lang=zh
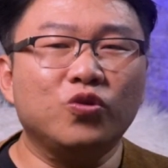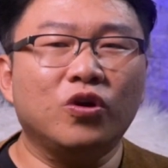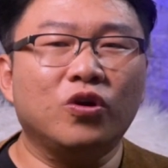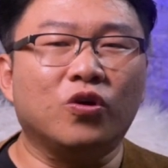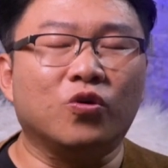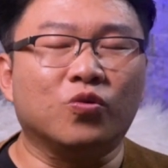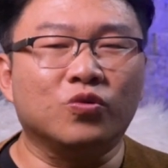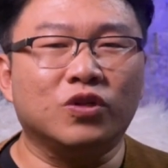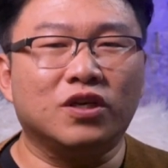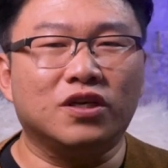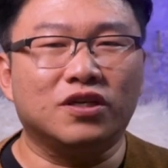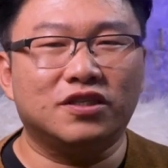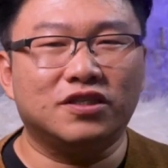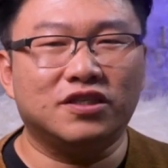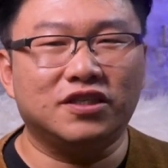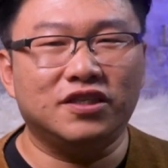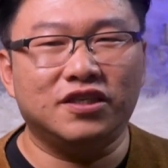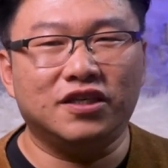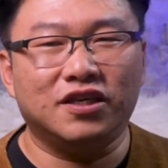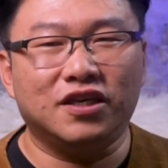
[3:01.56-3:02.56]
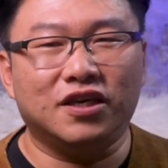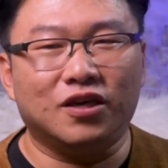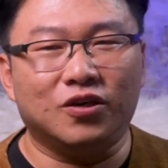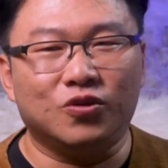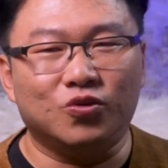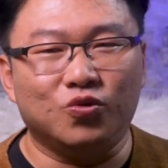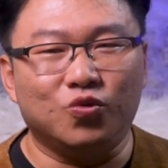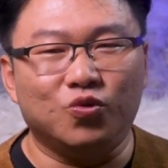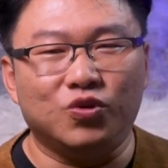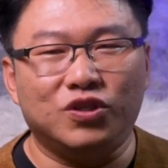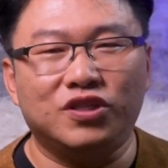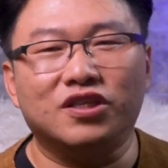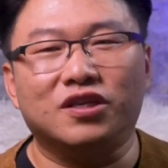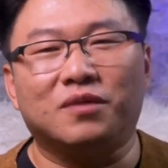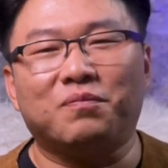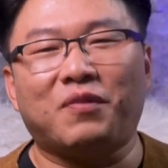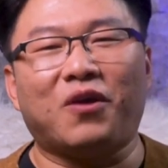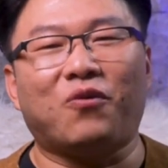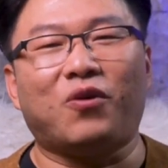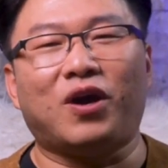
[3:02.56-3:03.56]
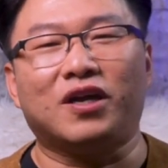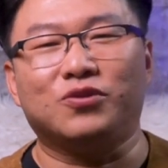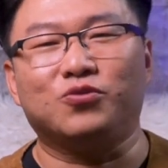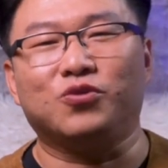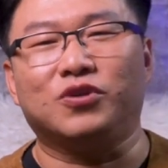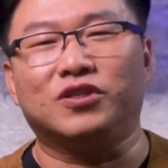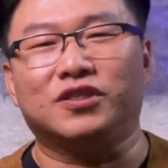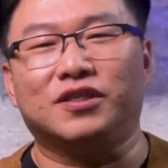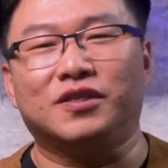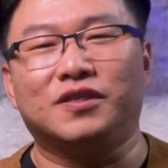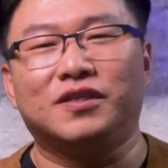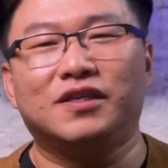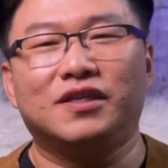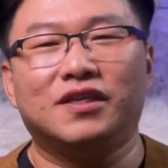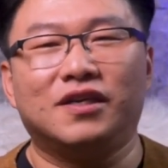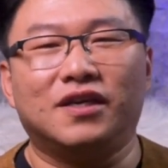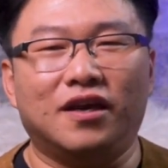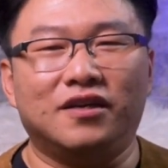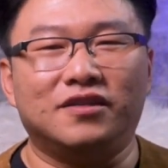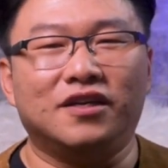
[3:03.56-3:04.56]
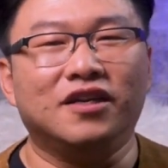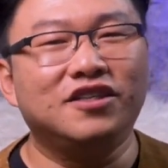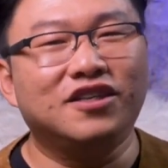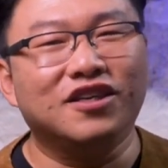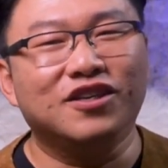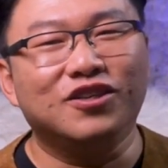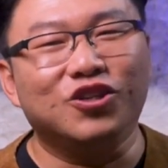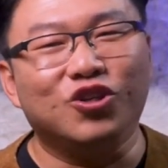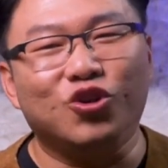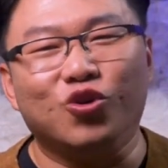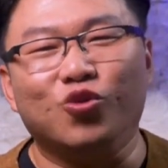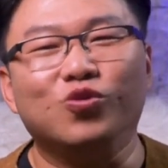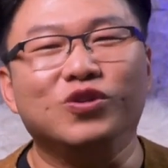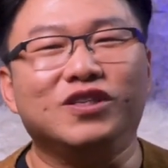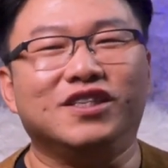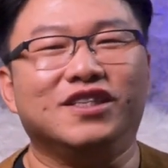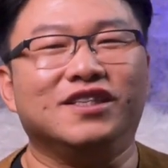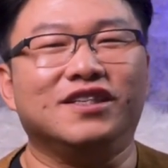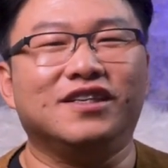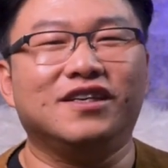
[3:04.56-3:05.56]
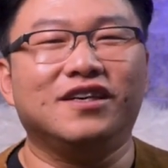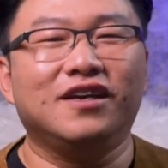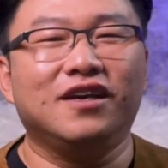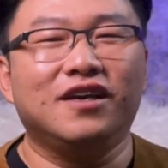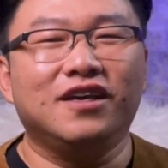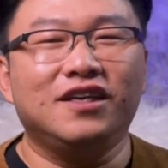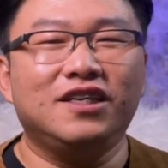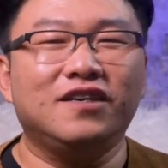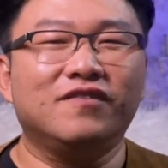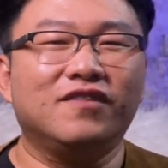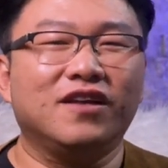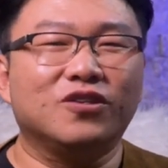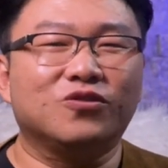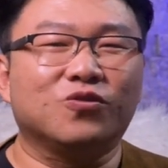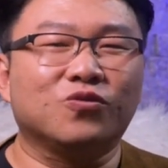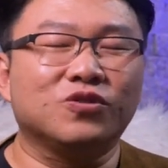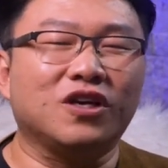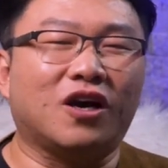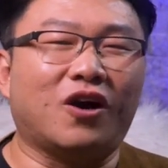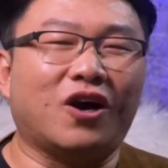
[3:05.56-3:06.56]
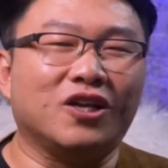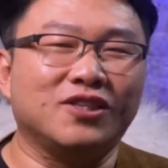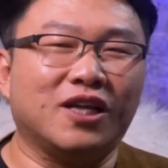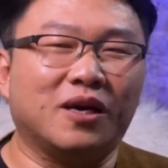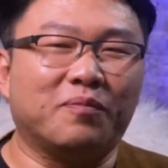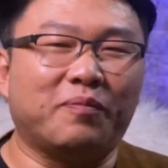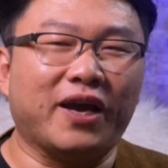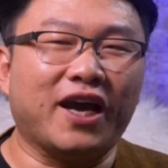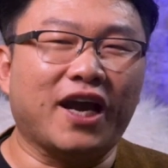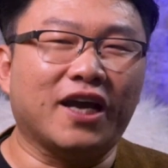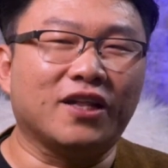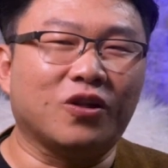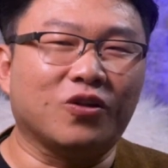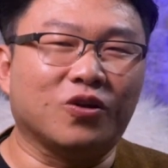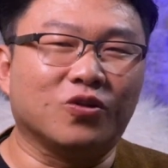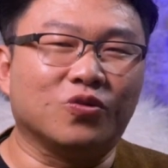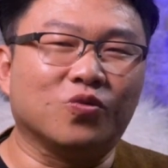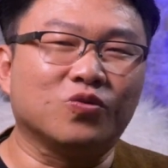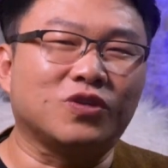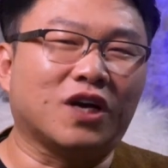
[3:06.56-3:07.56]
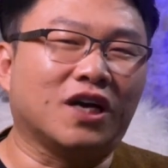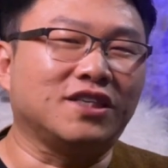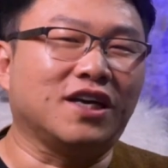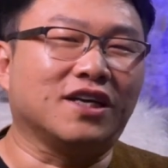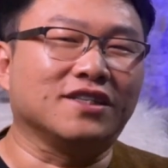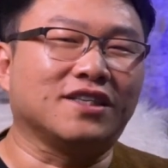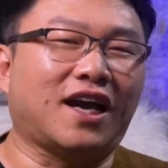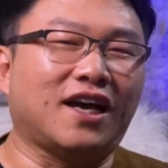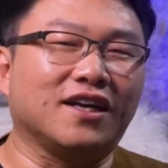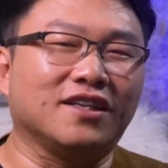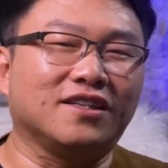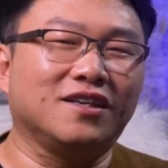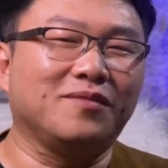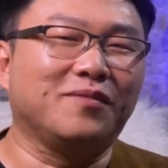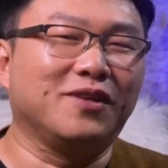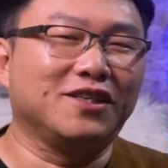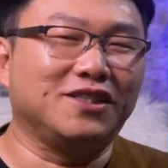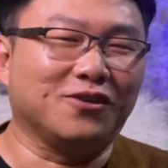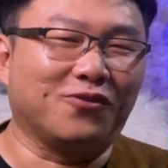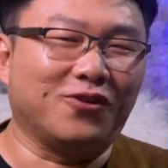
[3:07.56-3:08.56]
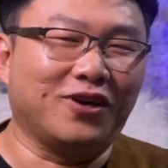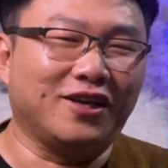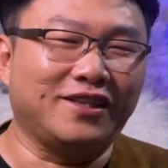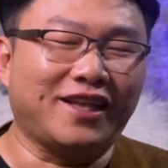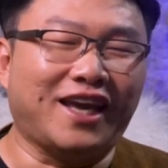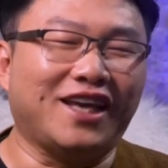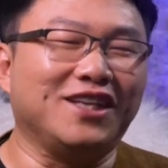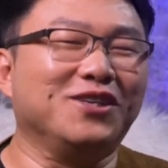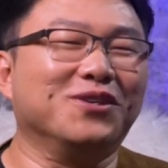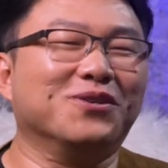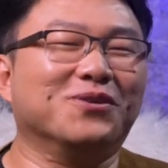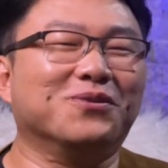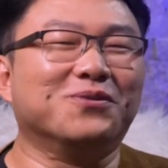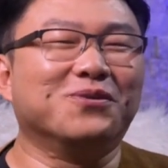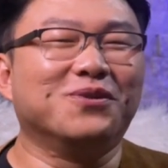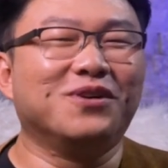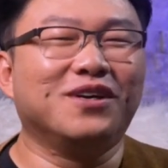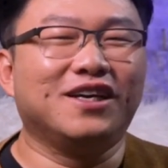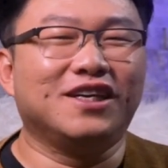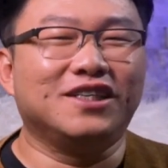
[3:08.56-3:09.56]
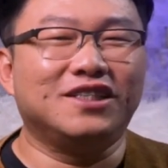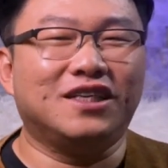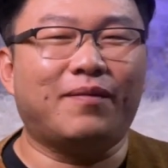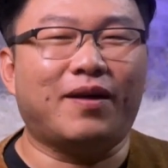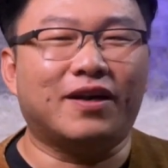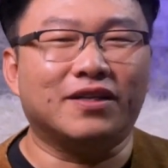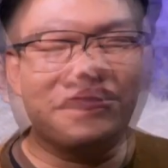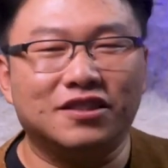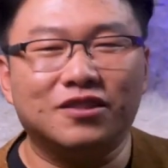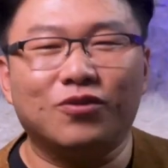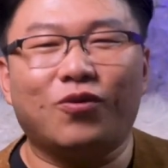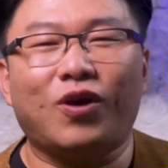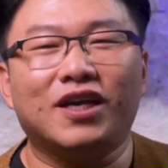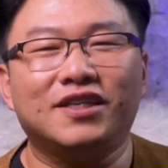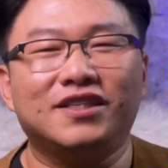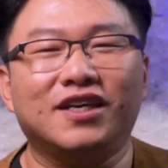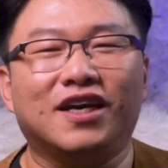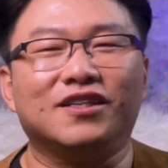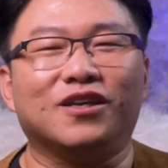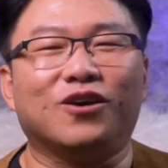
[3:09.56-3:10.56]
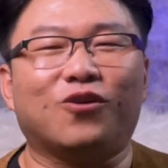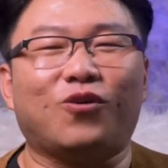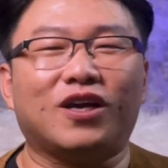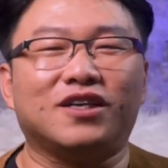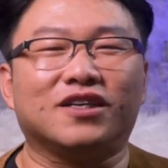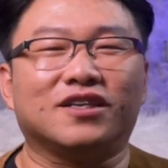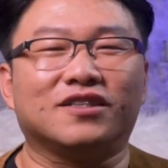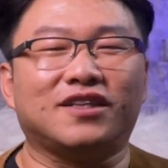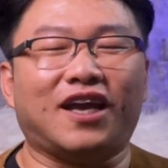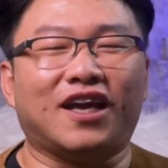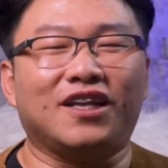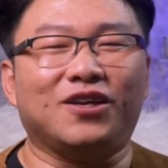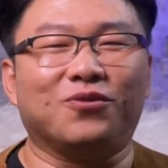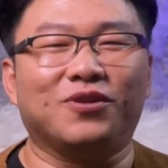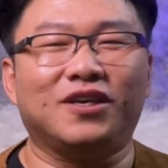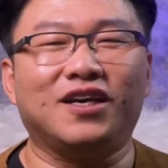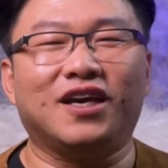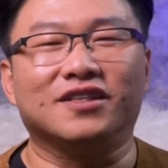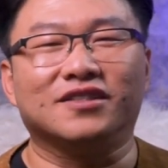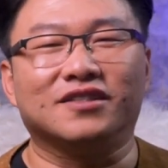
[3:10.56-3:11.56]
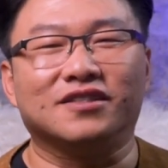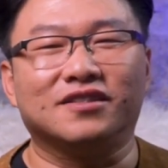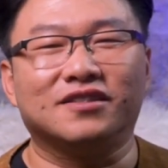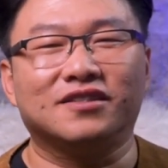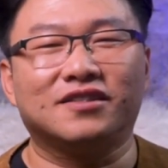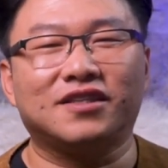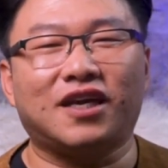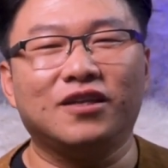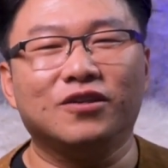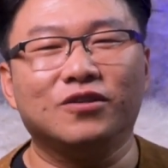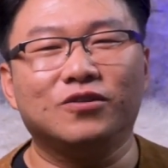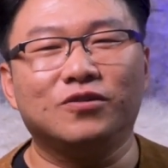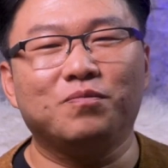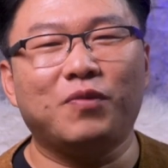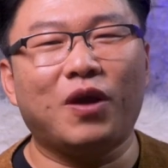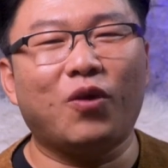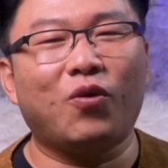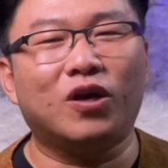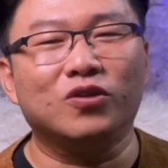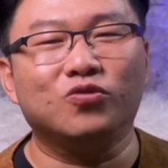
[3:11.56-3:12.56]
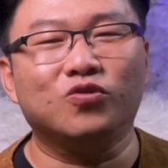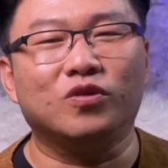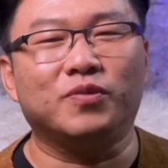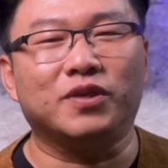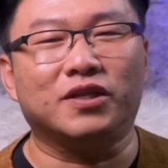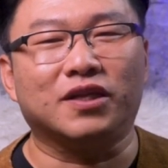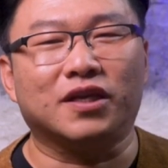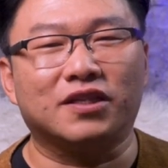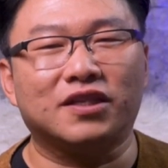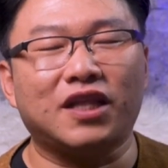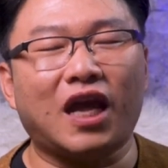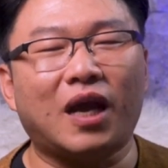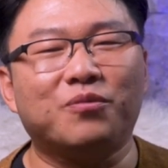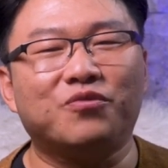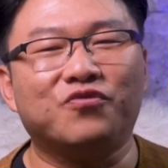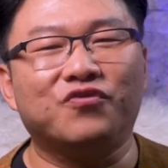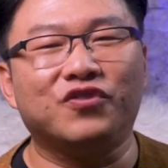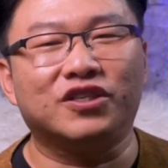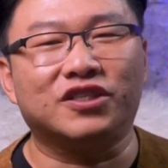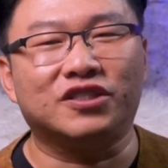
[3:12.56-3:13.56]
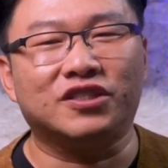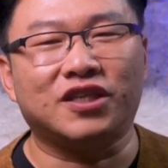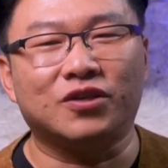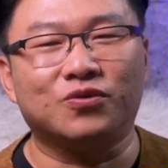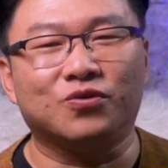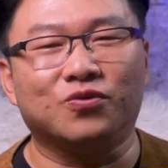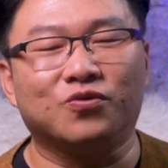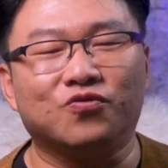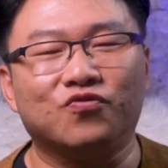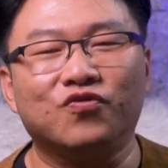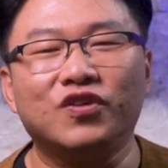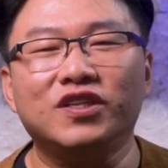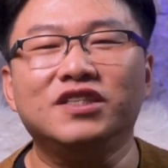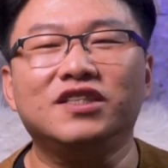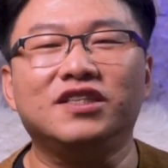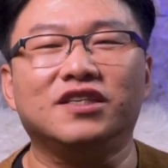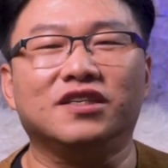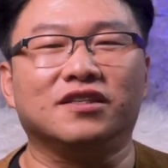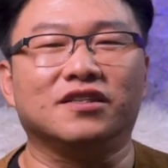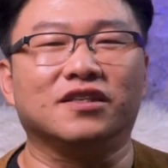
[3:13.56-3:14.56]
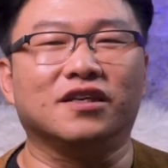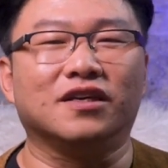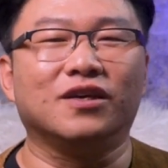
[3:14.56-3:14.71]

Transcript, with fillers: 弘呢是一个女性的漫画作者，人称牛姨，因为她从小就在北海道的农场长大，特别喜欢奶牛，也把自画像呢画成奶牛的样子。她的漫画作品呢大部分是那种温情的，